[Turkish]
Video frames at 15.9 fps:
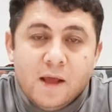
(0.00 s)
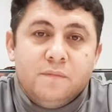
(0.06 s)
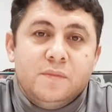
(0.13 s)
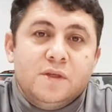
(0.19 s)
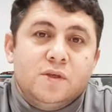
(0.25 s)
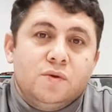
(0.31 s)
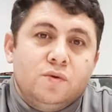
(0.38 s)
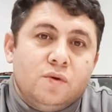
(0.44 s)

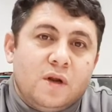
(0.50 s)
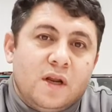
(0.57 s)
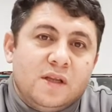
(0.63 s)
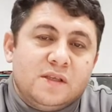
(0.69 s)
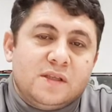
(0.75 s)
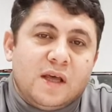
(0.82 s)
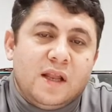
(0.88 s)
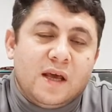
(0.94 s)
Bizi
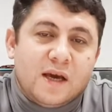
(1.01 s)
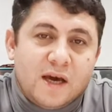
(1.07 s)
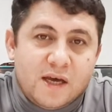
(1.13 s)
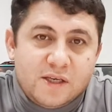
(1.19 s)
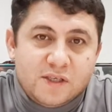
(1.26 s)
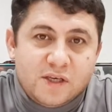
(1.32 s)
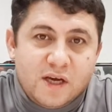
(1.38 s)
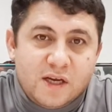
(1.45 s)
Yunanistan'la
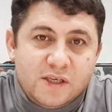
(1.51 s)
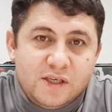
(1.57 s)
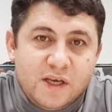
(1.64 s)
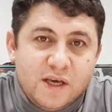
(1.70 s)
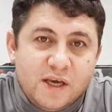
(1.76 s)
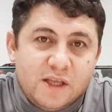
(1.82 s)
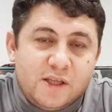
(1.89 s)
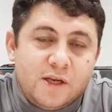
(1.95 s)
karşı karşıya
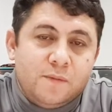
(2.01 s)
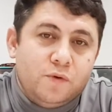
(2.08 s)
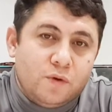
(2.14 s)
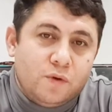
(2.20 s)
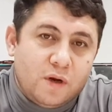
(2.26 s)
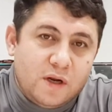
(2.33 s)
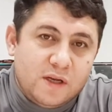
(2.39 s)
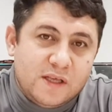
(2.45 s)
getirip
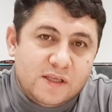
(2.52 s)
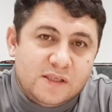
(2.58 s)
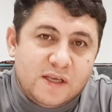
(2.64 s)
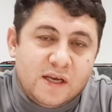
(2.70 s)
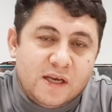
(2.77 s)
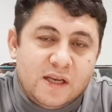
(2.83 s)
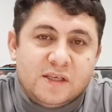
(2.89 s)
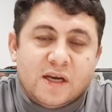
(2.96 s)
Yunan'ı
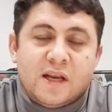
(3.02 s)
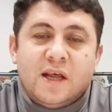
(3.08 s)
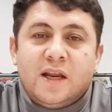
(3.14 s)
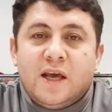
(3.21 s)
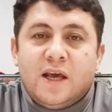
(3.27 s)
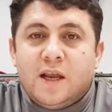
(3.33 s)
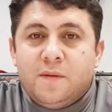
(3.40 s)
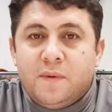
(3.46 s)

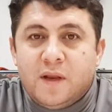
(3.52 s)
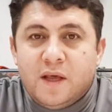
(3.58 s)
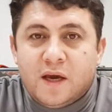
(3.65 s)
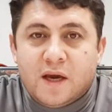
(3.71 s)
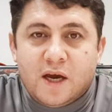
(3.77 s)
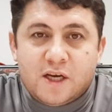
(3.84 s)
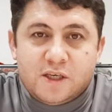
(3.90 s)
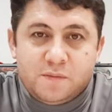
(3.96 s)
destekleyecekler. Ermeni'ye
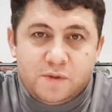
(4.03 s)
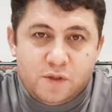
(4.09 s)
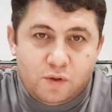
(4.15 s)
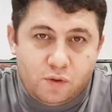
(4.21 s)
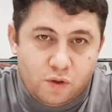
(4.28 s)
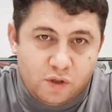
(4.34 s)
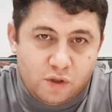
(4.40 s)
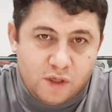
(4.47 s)
karşı
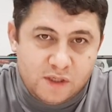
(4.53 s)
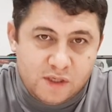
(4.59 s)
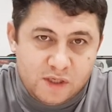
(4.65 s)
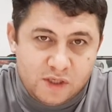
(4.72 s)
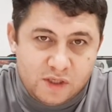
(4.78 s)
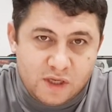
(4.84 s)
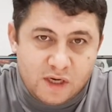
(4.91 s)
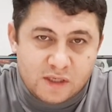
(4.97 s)
bizi köşeye
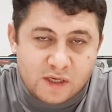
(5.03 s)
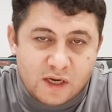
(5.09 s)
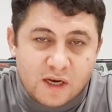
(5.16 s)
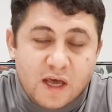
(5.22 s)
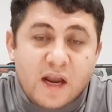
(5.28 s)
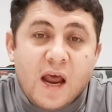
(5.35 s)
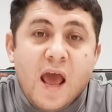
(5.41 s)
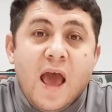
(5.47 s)

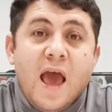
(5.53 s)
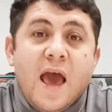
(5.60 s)
sıkıştıracaklar.